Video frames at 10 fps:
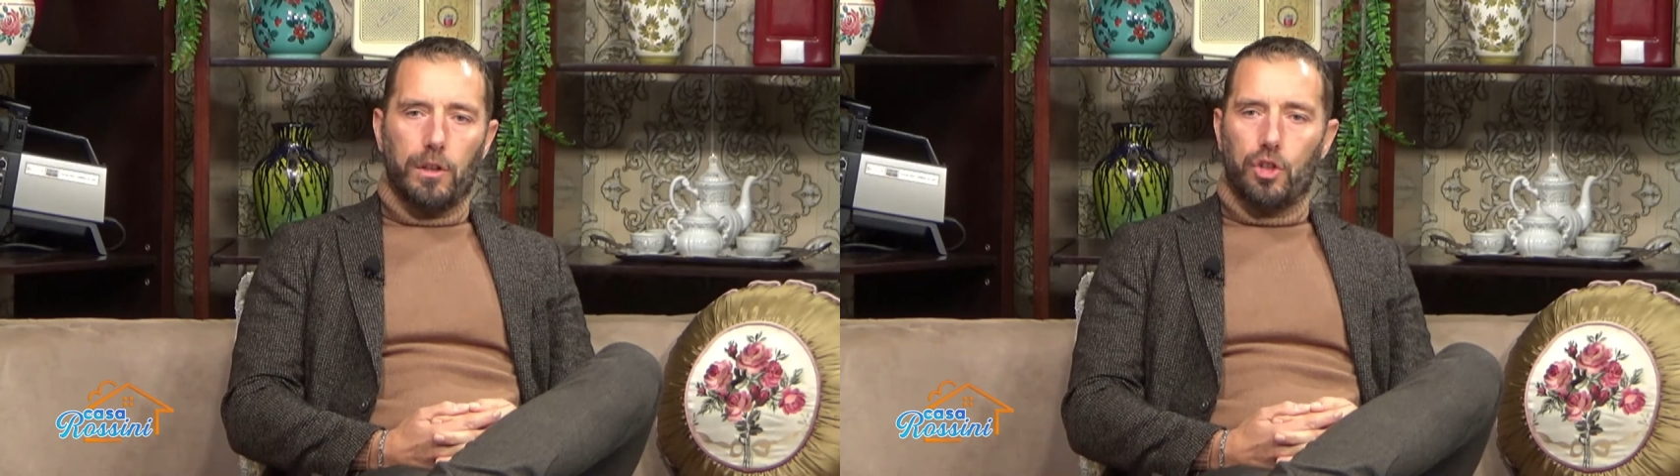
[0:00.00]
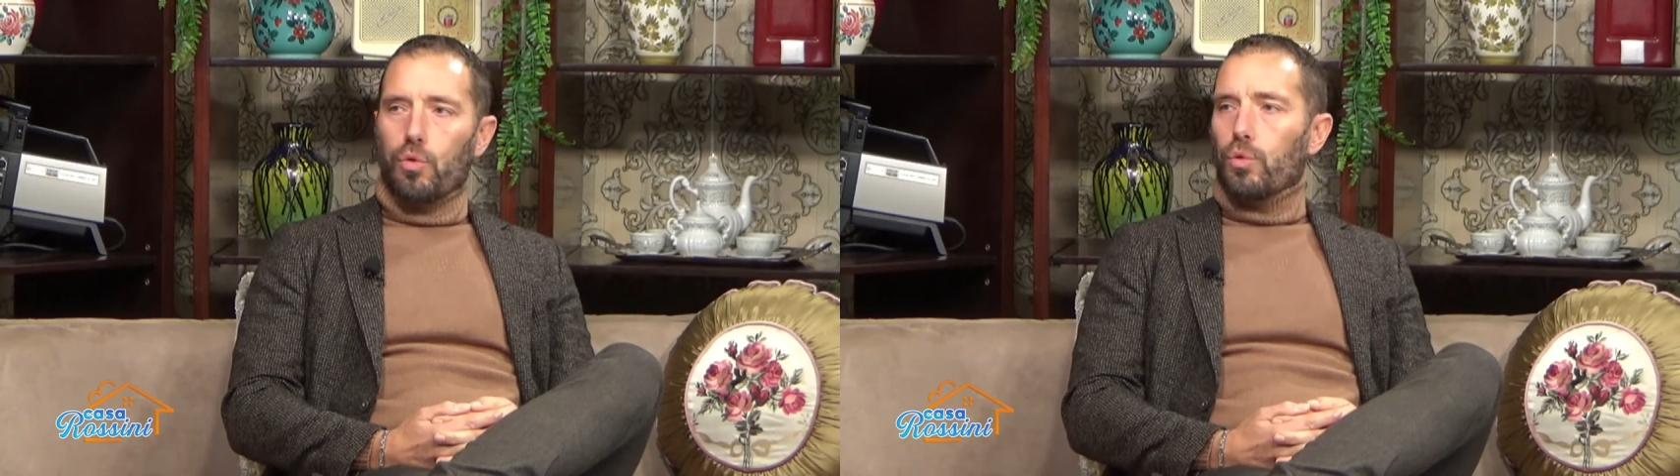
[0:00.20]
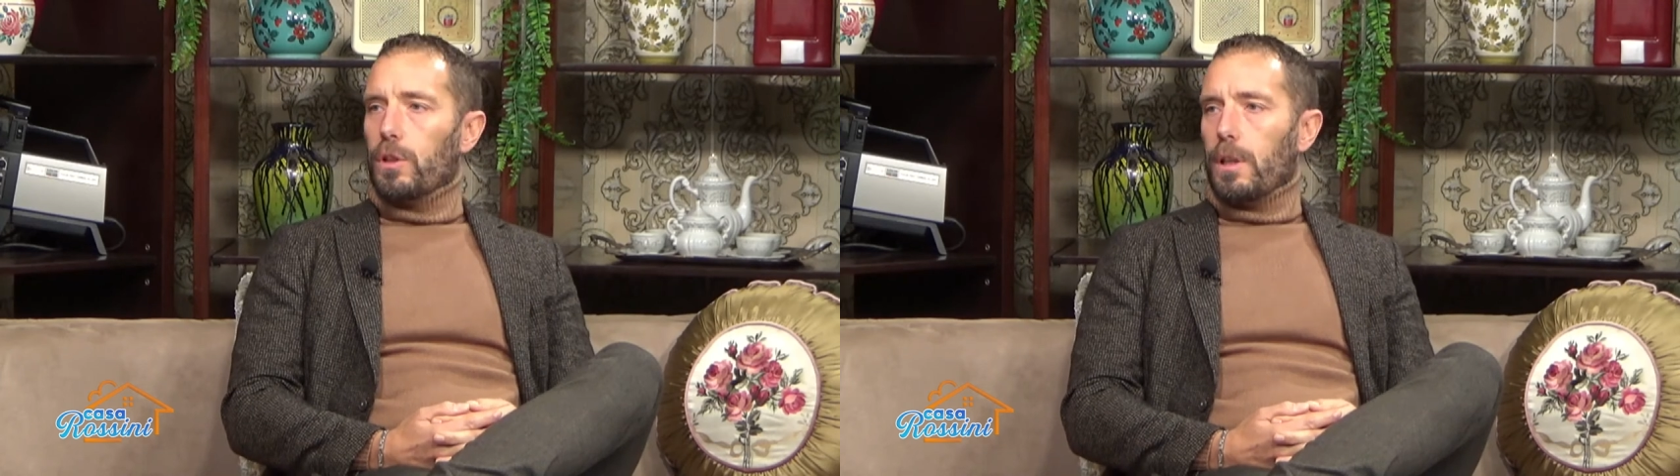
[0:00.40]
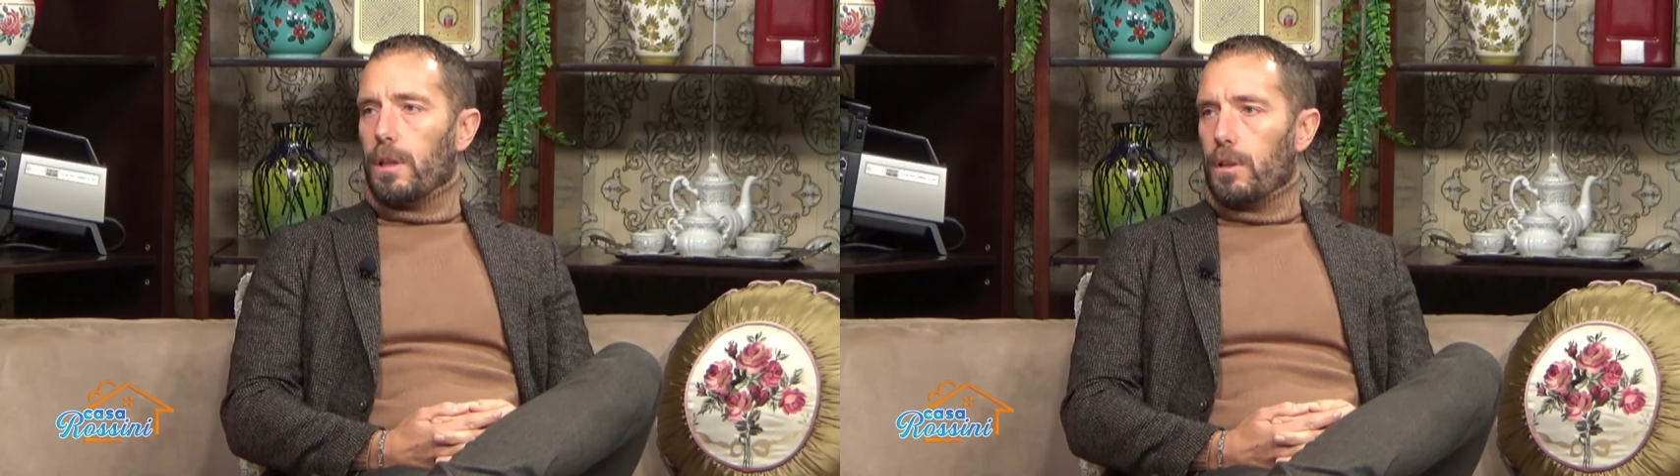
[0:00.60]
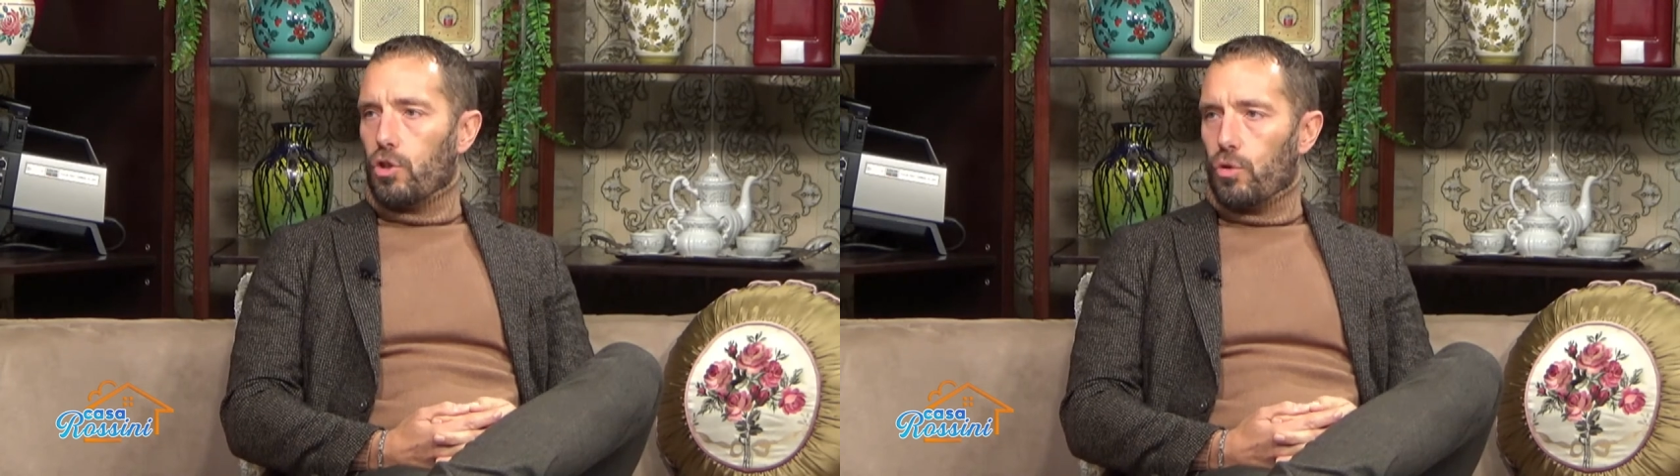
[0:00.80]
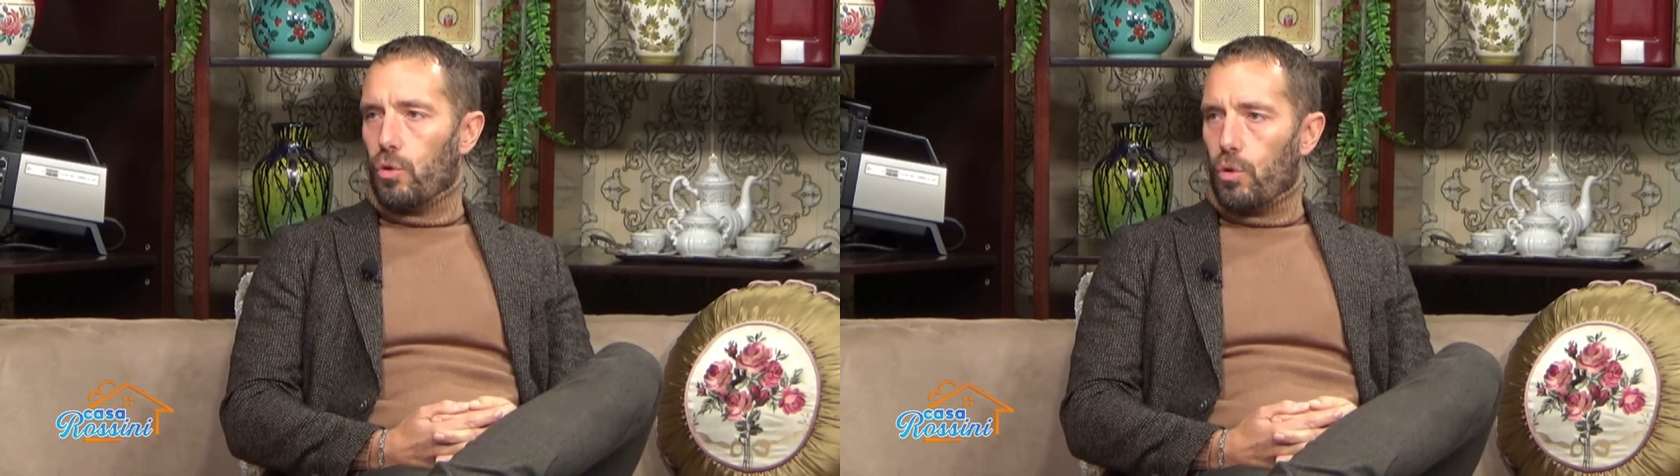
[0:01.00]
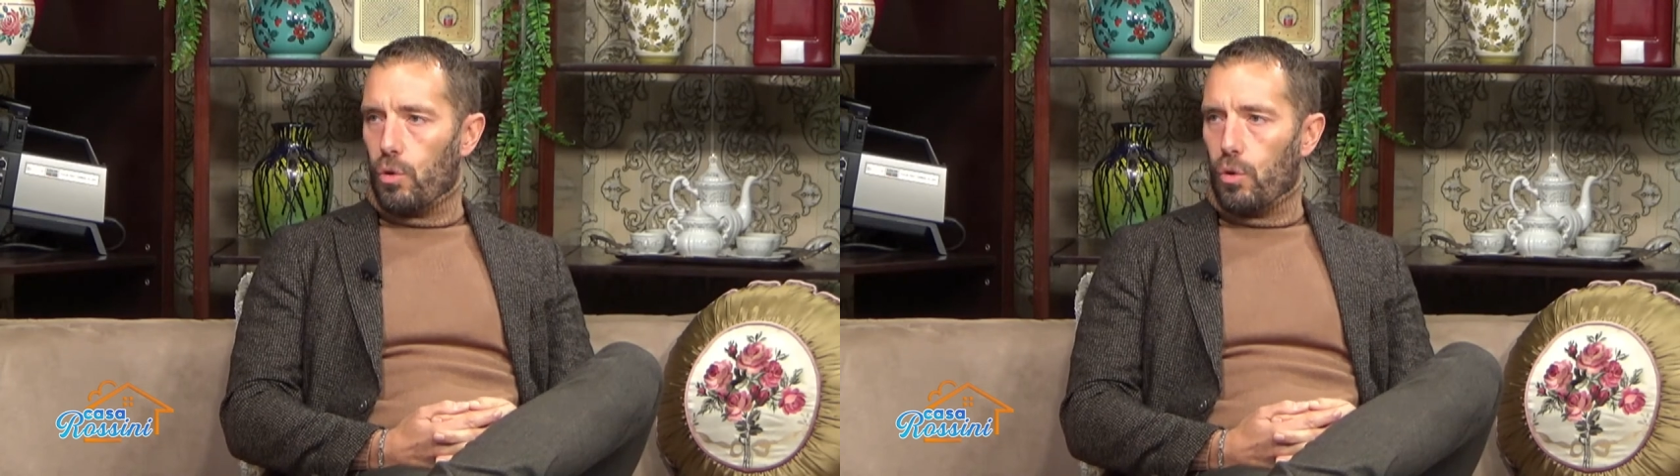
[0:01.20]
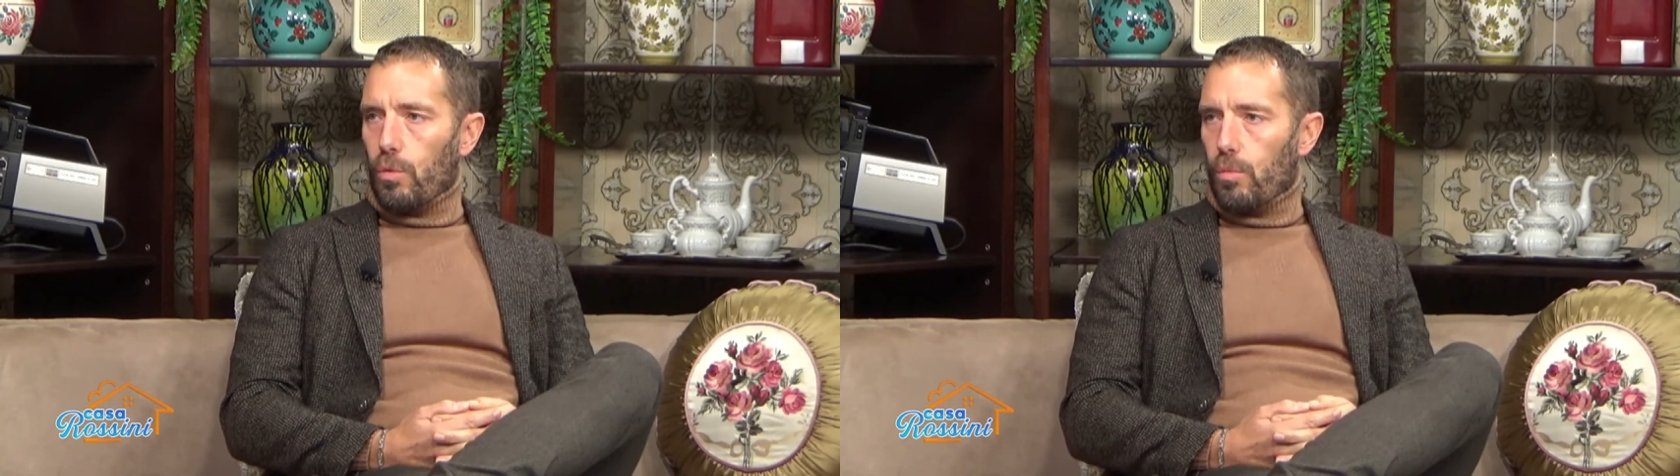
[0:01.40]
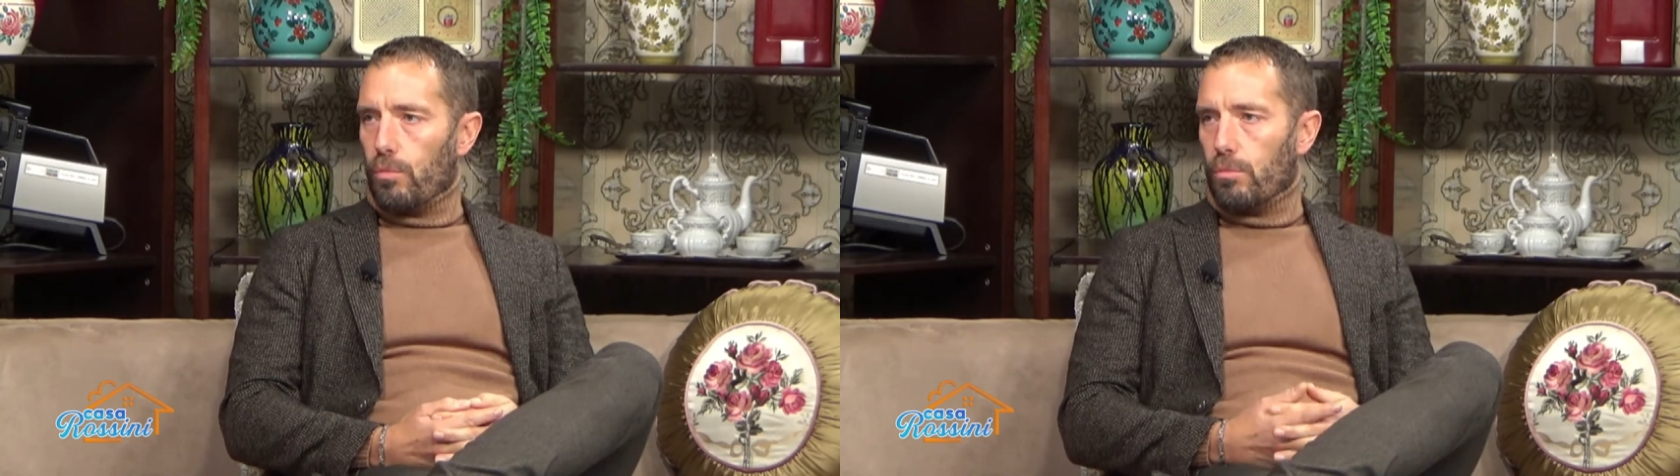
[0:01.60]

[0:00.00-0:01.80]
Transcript: gli scooter sono